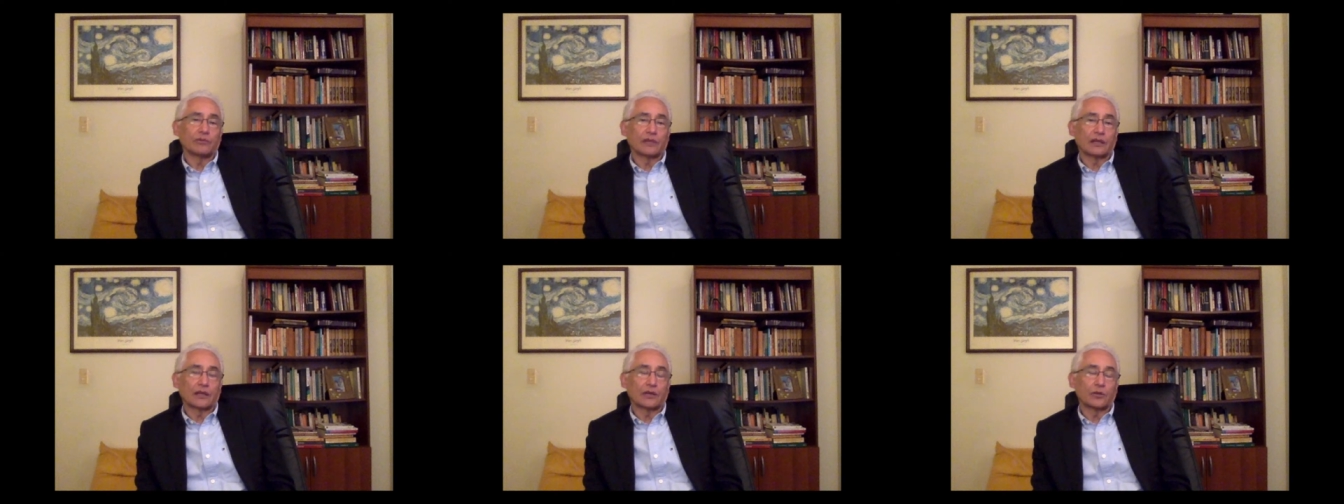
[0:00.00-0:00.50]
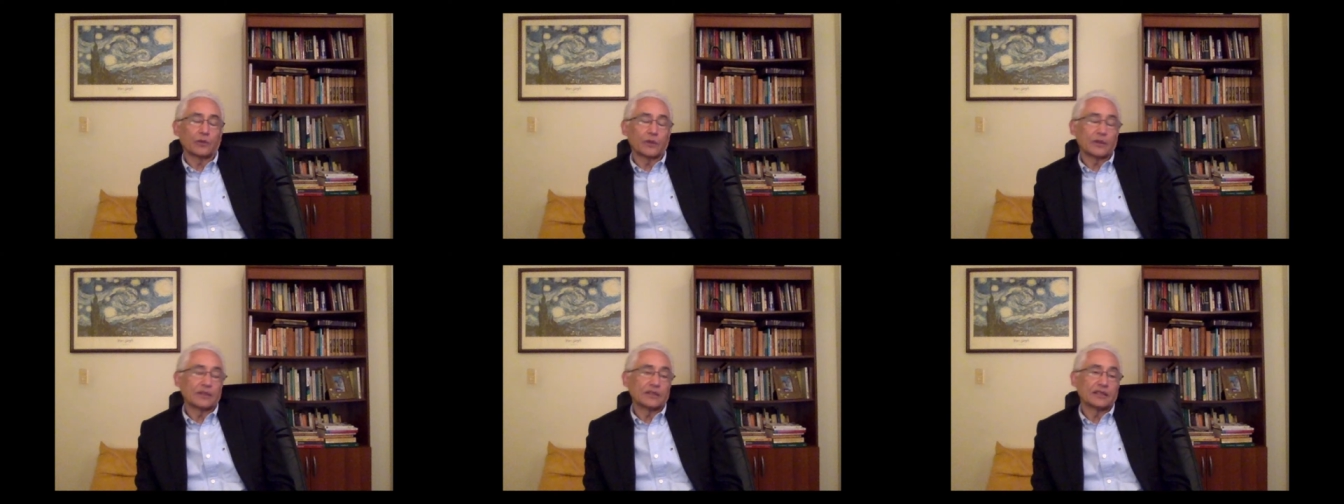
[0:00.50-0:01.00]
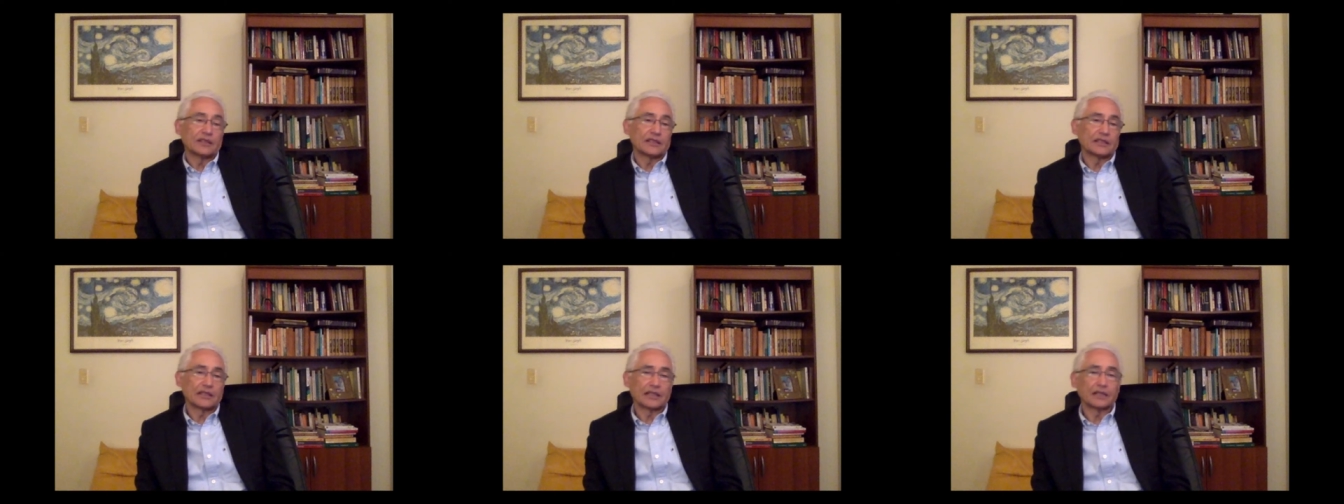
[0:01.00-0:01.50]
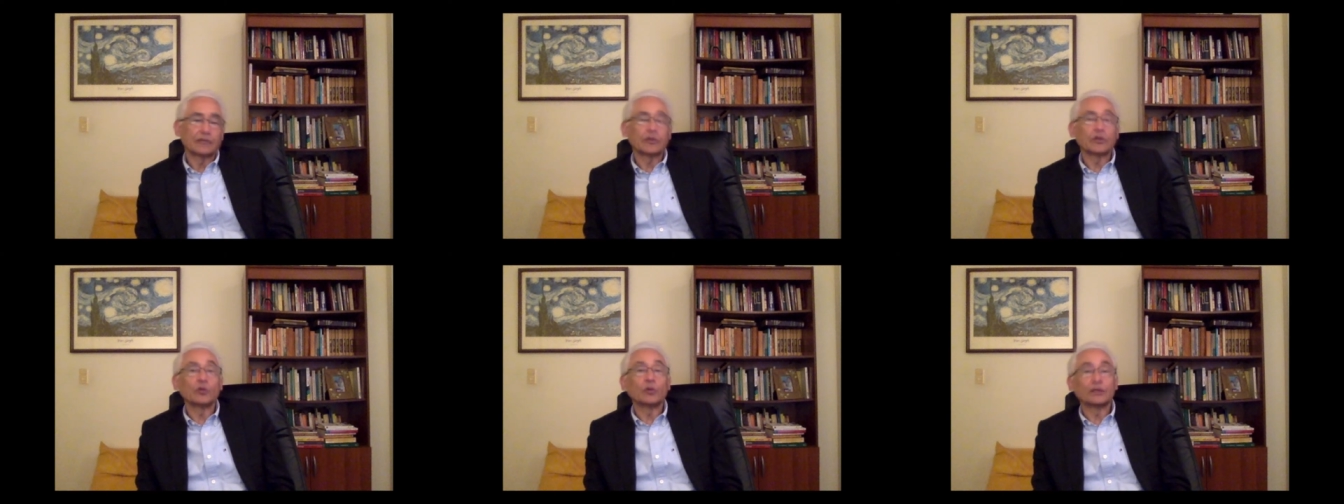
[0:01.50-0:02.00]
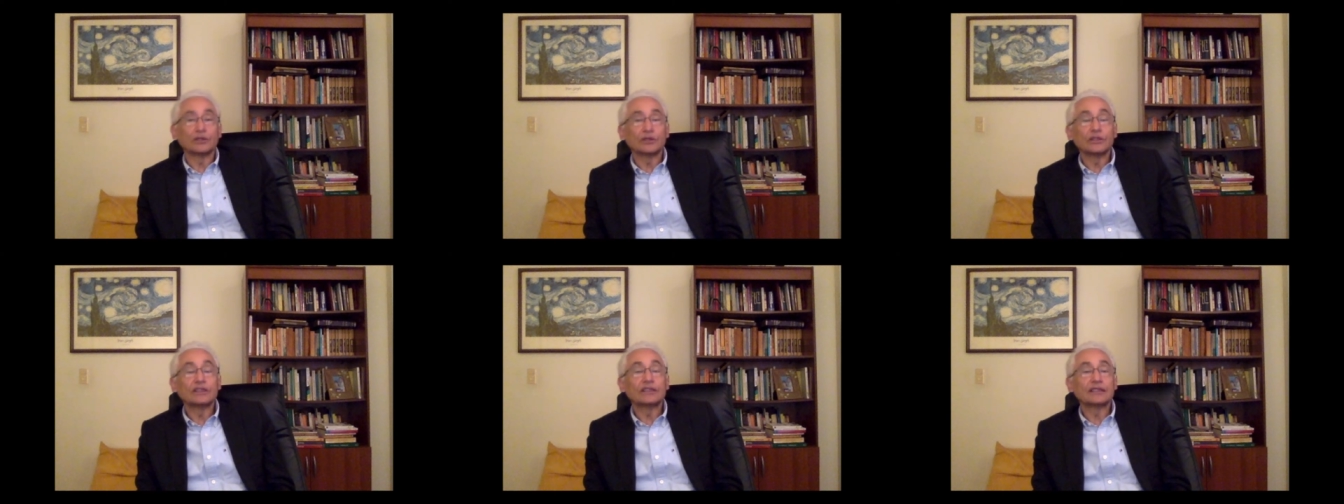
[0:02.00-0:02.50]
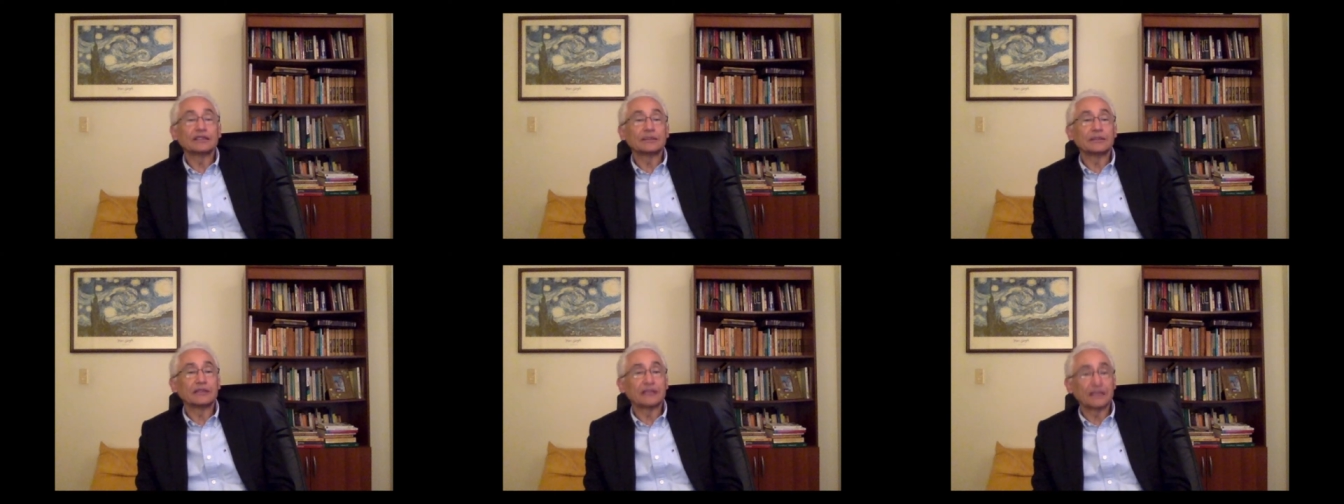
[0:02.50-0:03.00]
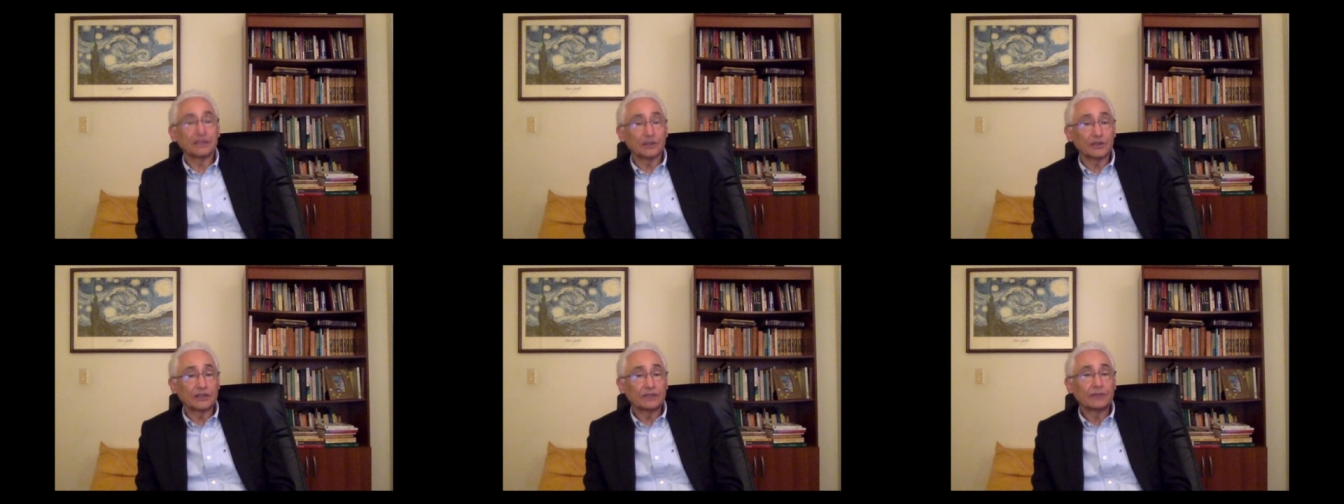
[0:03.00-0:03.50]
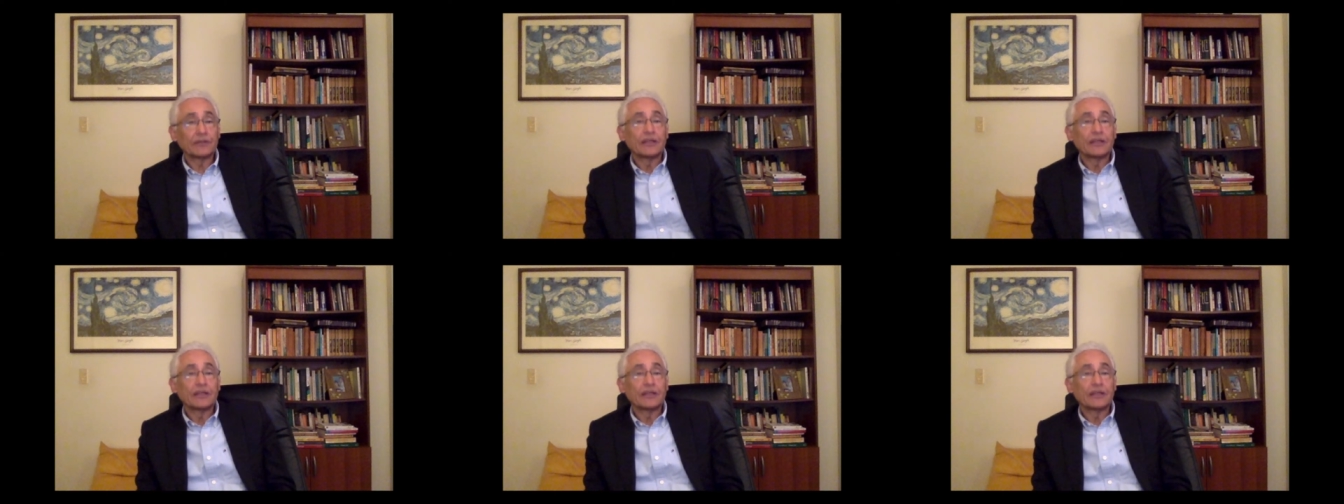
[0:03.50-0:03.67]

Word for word: la convivencia. Esa es la preocupación de estas investigaciones.